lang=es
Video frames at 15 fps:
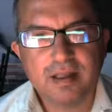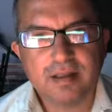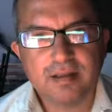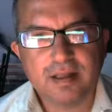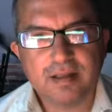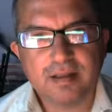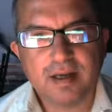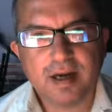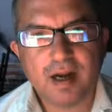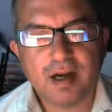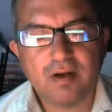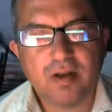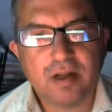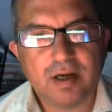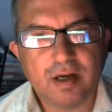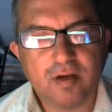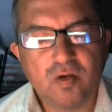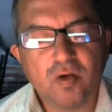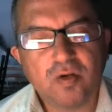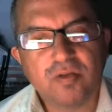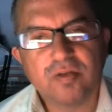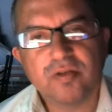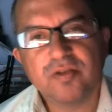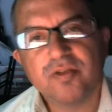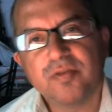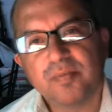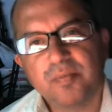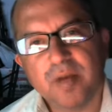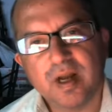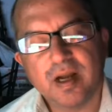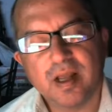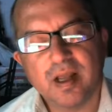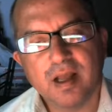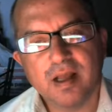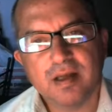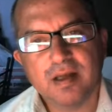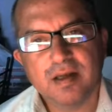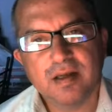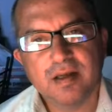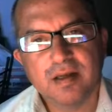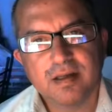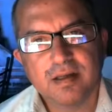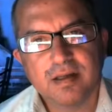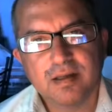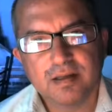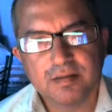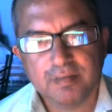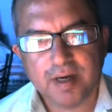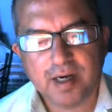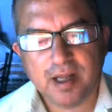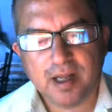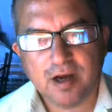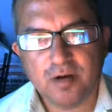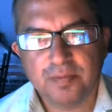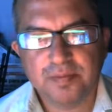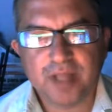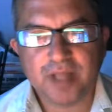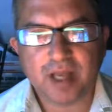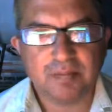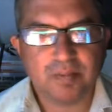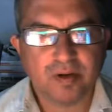de tener algo de recursos para, para optar